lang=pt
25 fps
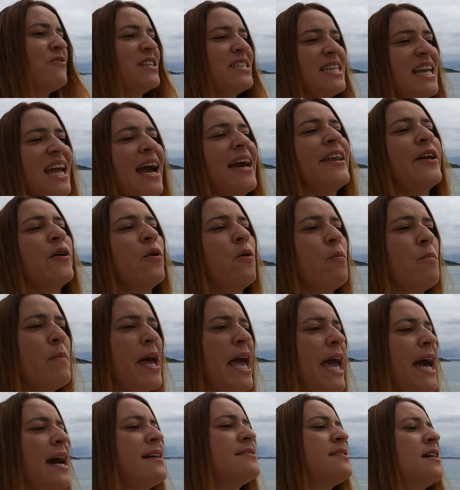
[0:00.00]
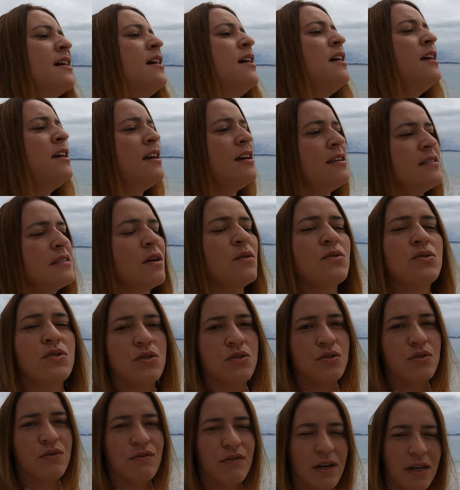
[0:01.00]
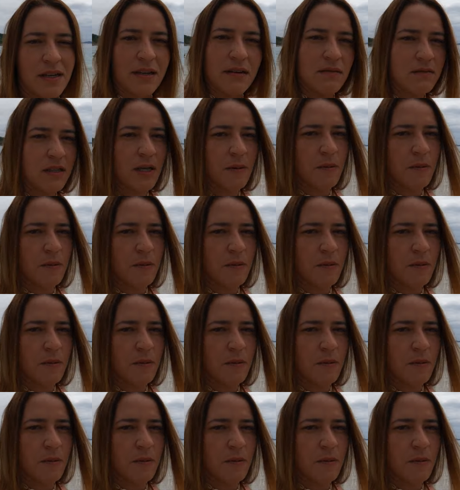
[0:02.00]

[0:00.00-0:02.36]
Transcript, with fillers: vai ter área coberta, então se chover não